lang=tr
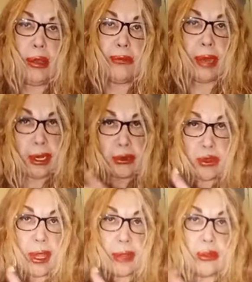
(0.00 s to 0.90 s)
falan
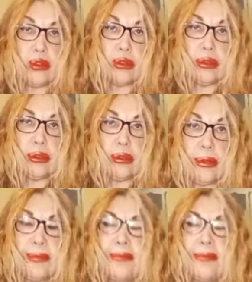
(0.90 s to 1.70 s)
dükende oturuyordu.